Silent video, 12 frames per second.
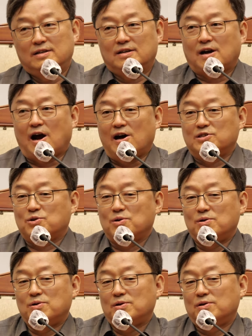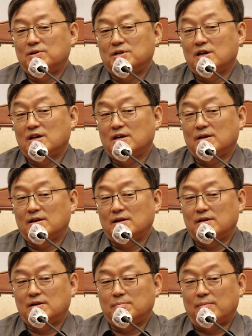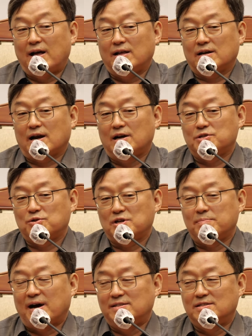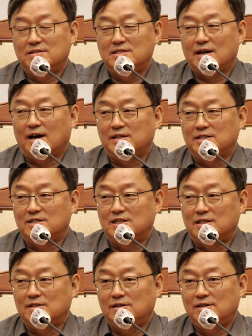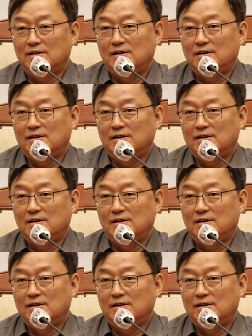가설이 맞는지 아닌지를